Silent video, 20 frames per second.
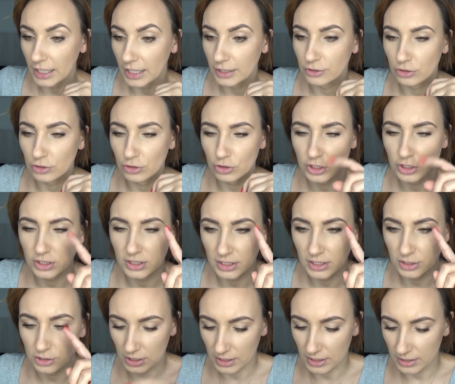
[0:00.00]
to to, że
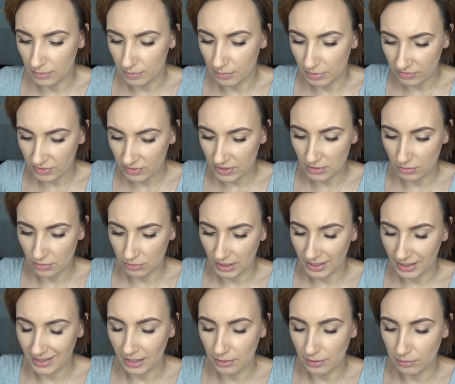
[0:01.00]
te brwi są
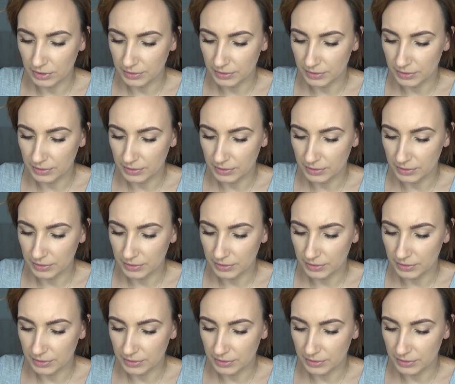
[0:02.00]
tak jakby